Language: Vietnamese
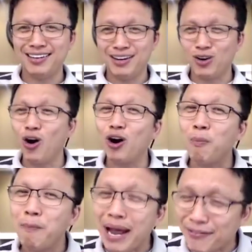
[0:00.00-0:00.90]
ngộ không
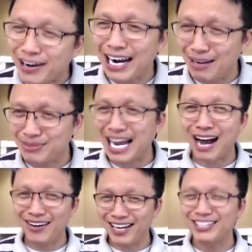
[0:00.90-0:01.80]
biết phải làm
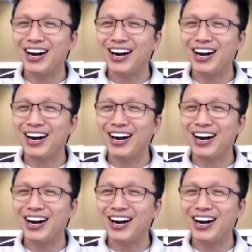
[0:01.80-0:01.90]
sao để cho